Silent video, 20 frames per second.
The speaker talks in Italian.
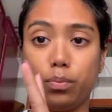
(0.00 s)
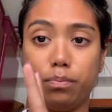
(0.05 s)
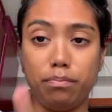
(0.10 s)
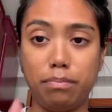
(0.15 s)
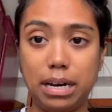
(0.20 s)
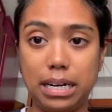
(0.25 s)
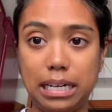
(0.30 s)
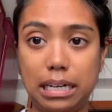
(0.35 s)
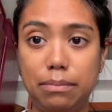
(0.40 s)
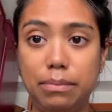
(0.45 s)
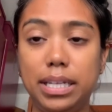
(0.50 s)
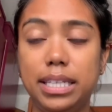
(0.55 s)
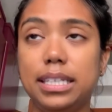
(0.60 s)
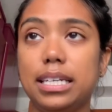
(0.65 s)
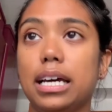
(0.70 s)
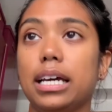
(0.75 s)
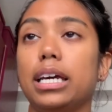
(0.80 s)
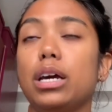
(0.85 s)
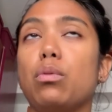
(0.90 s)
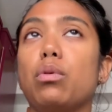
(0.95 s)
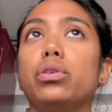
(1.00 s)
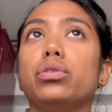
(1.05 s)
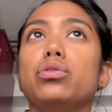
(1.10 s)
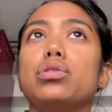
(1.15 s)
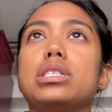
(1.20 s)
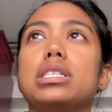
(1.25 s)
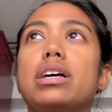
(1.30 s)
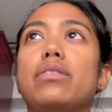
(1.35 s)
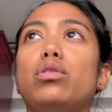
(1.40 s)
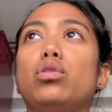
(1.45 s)
banalmente anche quando
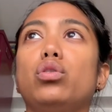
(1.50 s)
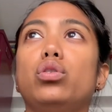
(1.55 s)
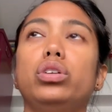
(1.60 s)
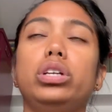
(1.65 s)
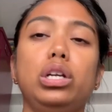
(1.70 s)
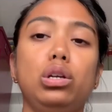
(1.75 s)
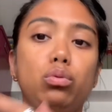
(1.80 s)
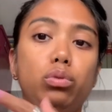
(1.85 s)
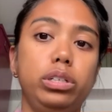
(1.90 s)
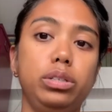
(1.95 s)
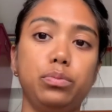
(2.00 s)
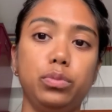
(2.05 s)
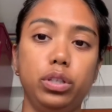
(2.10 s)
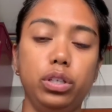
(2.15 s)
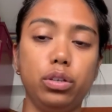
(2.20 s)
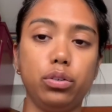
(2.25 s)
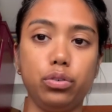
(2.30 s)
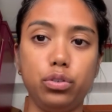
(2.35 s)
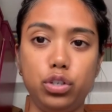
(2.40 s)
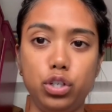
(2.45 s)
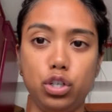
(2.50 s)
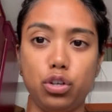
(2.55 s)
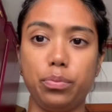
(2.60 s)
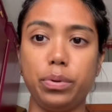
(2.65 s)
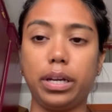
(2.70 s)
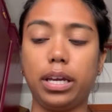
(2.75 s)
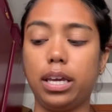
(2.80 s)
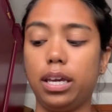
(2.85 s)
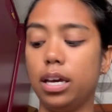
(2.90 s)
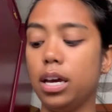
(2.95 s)
stavo nell'ultimo tirocinio
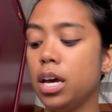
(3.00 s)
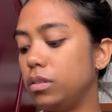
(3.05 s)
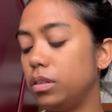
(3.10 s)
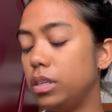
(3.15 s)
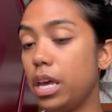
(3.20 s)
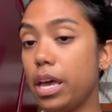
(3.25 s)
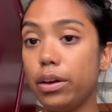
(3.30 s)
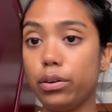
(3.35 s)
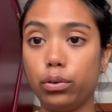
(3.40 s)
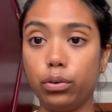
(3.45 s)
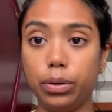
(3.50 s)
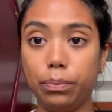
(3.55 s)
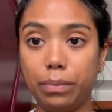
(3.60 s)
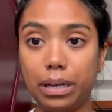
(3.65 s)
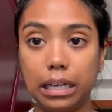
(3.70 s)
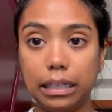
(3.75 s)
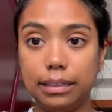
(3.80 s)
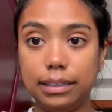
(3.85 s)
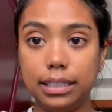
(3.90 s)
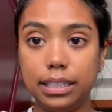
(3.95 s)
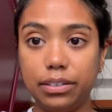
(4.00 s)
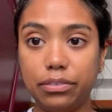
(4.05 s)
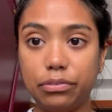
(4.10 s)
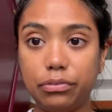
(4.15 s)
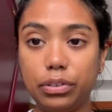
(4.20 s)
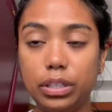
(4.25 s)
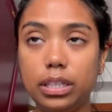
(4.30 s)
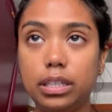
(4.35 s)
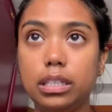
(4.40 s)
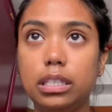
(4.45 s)
perché ero in malattie
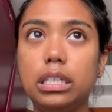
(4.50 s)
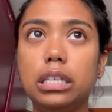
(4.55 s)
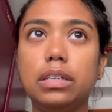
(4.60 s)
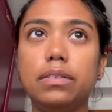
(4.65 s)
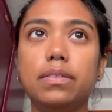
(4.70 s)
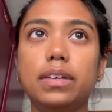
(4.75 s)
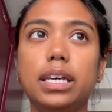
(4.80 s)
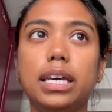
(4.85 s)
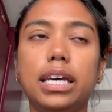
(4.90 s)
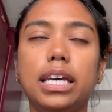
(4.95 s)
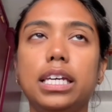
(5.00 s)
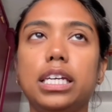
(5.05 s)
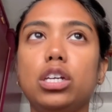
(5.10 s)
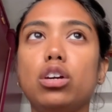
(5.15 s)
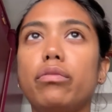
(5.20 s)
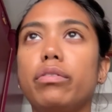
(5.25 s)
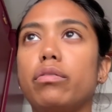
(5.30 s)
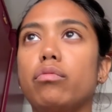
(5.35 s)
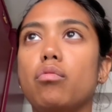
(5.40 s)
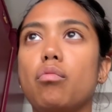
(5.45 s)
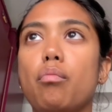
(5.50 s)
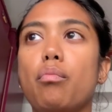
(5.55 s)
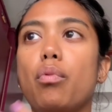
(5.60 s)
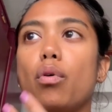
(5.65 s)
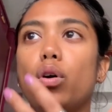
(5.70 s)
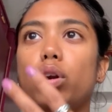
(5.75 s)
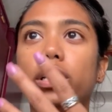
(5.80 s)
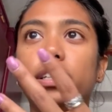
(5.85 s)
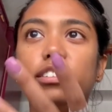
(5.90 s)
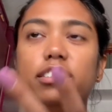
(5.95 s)
infettive, io avevo un
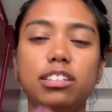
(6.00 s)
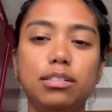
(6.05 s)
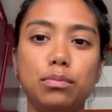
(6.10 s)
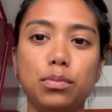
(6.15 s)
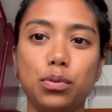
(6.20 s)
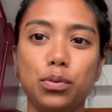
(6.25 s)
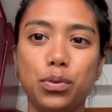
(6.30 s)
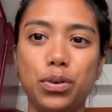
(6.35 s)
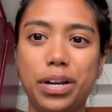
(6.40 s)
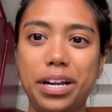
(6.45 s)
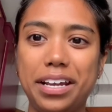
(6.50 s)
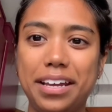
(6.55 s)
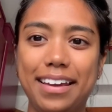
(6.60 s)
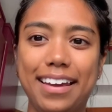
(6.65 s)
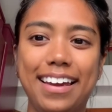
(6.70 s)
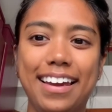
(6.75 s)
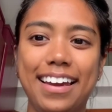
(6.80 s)
po' il timore